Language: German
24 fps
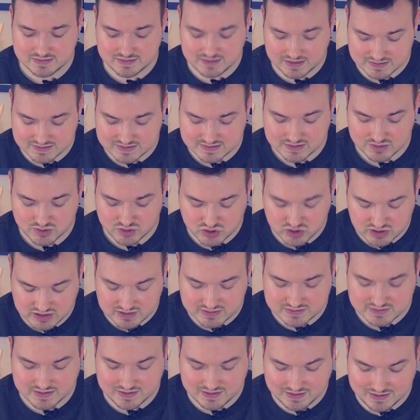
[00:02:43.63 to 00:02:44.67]
das
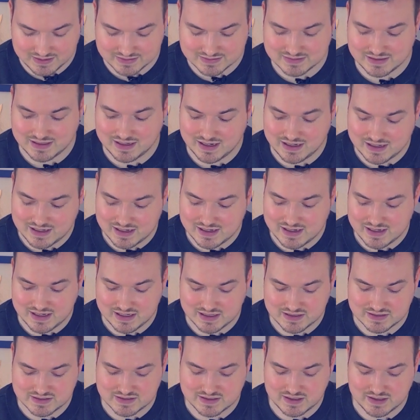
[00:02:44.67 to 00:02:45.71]
steht an
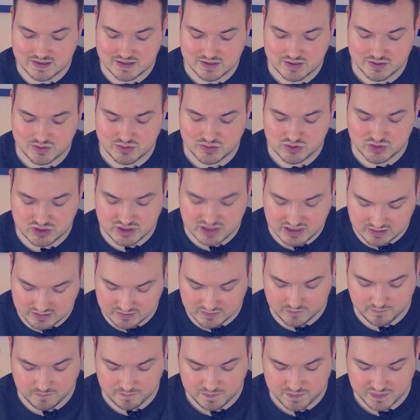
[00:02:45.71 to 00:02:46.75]
allererster
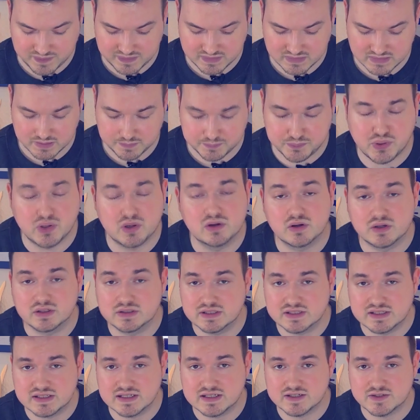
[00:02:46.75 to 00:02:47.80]
Stelle. Boah
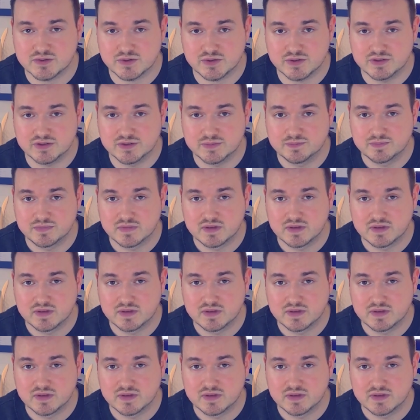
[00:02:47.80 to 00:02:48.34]
Leute, ich sag's euch,